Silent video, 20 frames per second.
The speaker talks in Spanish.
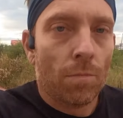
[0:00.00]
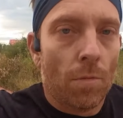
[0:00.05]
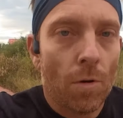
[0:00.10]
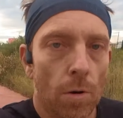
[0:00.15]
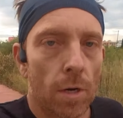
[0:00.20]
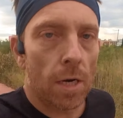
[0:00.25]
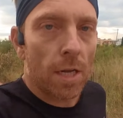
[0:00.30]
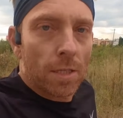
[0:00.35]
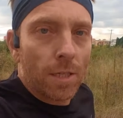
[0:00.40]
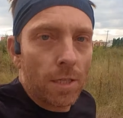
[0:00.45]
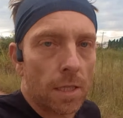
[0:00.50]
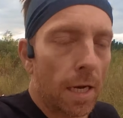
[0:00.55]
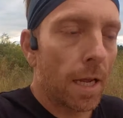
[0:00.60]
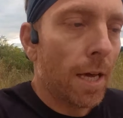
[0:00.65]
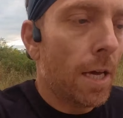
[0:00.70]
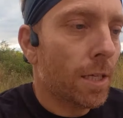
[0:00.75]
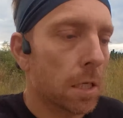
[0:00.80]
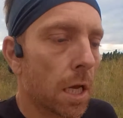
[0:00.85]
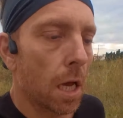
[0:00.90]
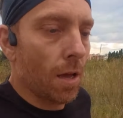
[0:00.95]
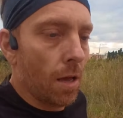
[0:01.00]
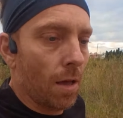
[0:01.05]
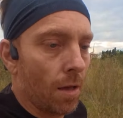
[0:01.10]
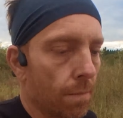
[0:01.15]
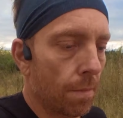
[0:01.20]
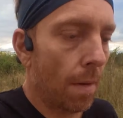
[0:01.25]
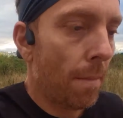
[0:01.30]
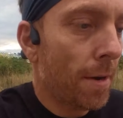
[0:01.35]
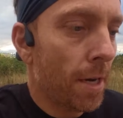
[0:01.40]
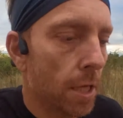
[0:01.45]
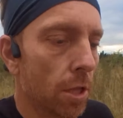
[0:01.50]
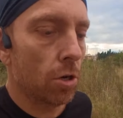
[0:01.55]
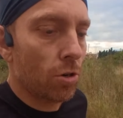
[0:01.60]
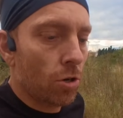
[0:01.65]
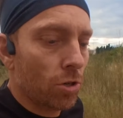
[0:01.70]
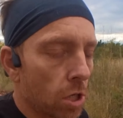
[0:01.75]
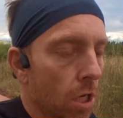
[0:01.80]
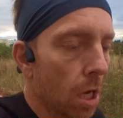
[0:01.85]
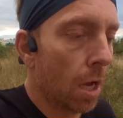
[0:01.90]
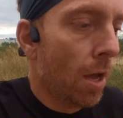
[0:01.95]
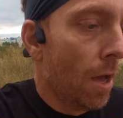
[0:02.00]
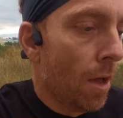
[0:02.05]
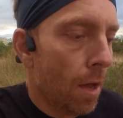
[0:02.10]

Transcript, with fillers: Muy buenas titanes, bienvenidos